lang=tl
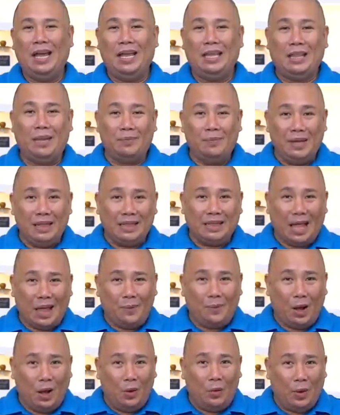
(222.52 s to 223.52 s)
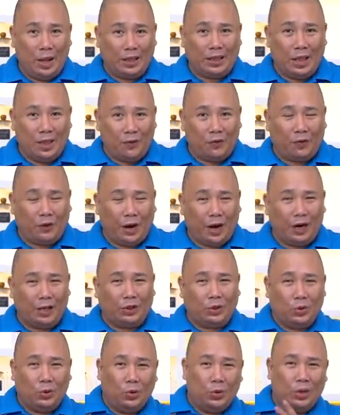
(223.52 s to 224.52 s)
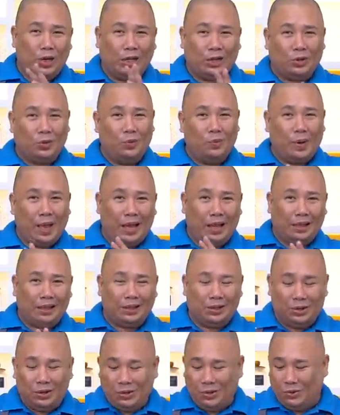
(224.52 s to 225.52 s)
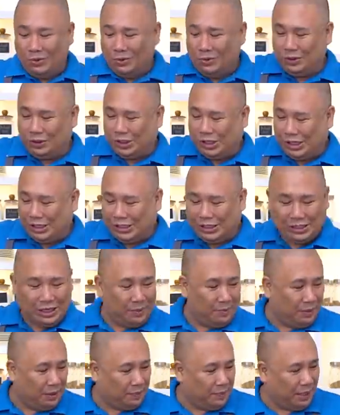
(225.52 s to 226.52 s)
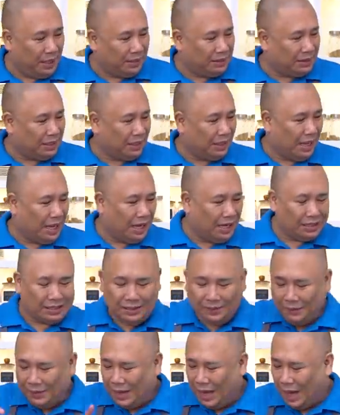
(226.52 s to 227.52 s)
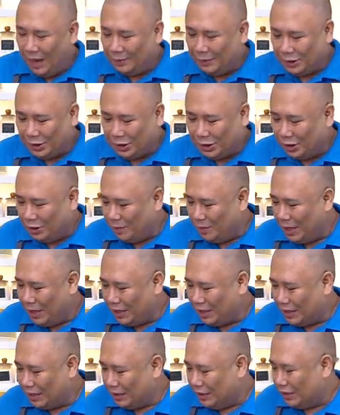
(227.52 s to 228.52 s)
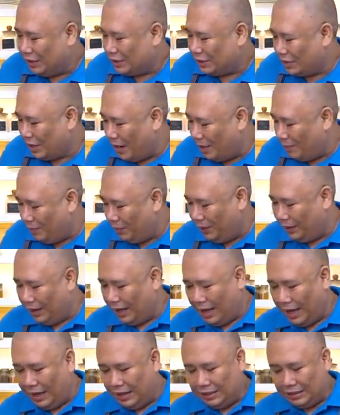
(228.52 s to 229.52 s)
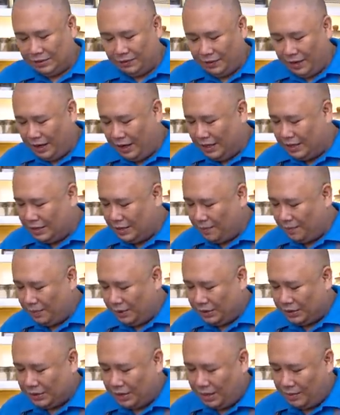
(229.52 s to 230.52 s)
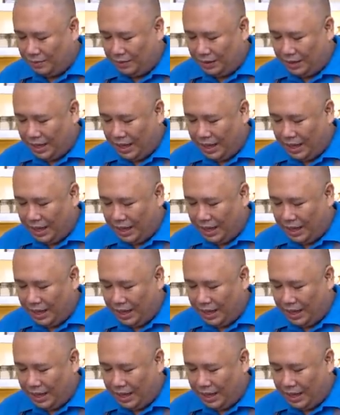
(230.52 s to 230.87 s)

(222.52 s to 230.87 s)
In the meantime, while waiting for our tuna to melt, no, yung cheese niya mag-melt sa taas, I'm just gonna make scrambled eggs, very simple scrambled